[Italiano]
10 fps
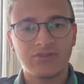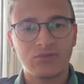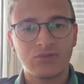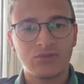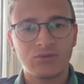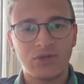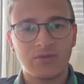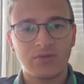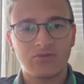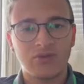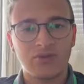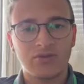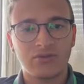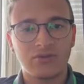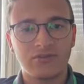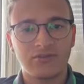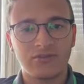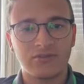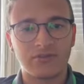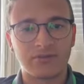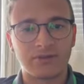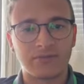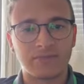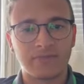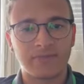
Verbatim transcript: ha già tutto nel progetto del Signore.